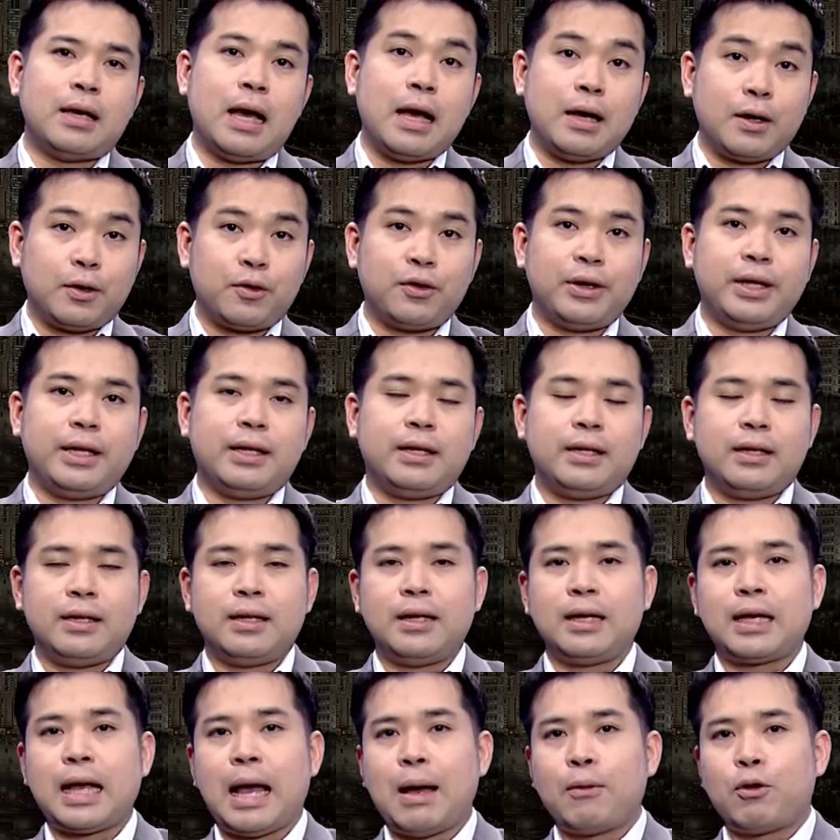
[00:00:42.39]
อังกฤษ
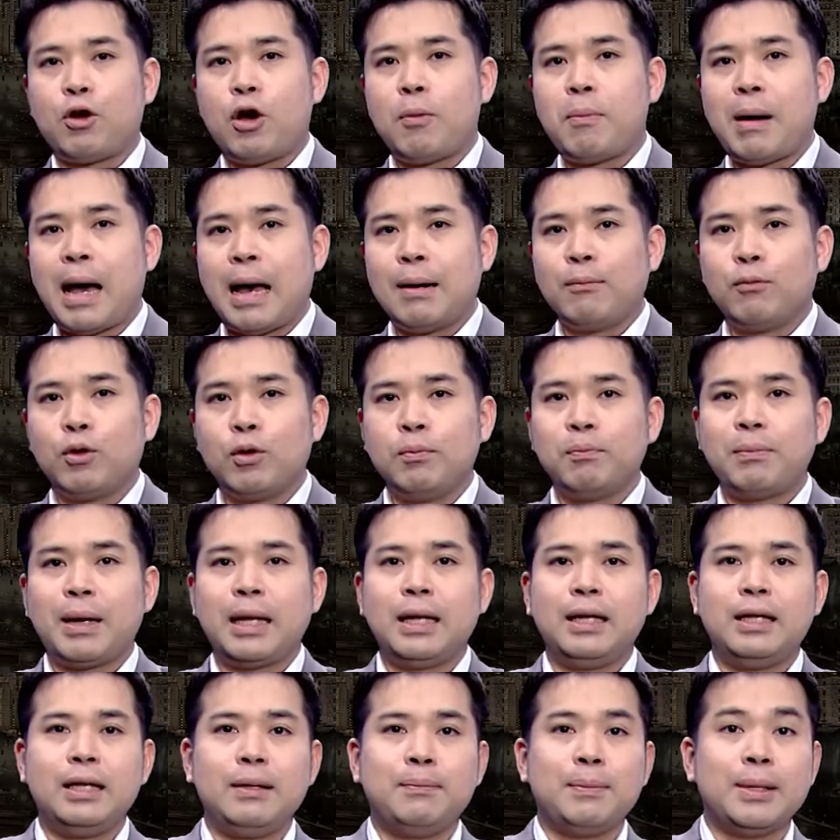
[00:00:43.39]
นะครับ ก็ผ่านพ้นไป
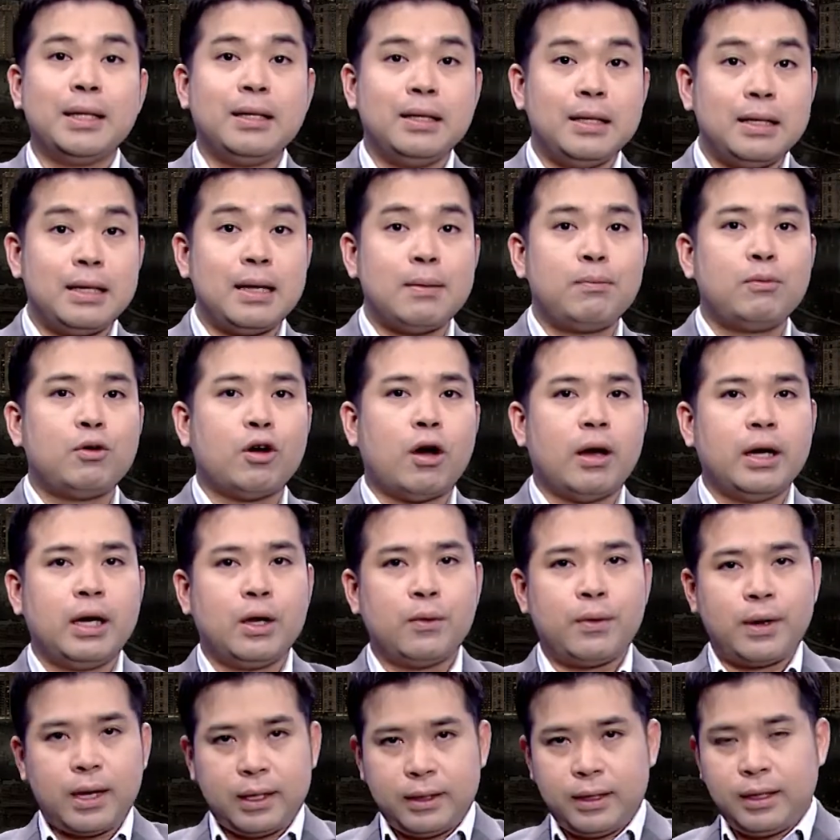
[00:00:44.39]
ที่เป็นที่เรียบร้อยใน
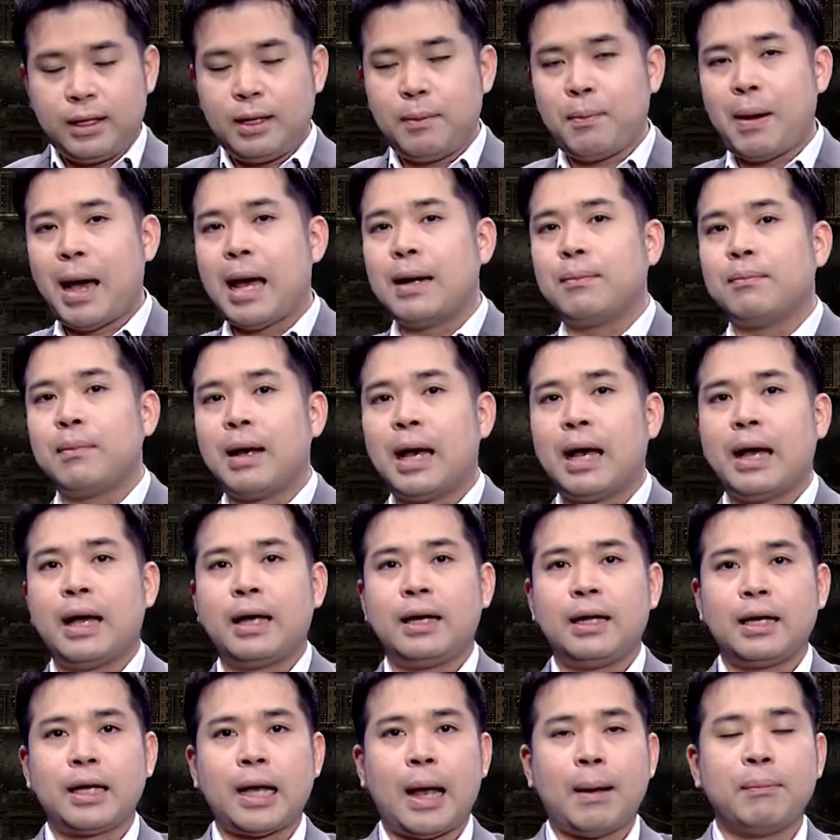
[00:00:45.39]
วันอาทิตย์ที่ผ่านมา
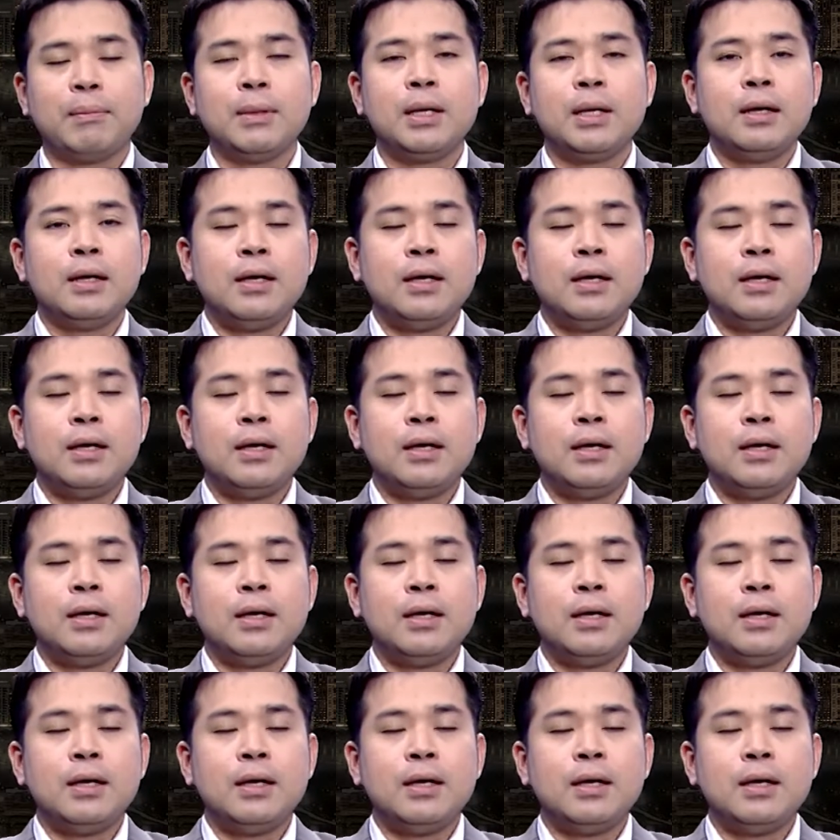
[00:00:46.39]
นะครับ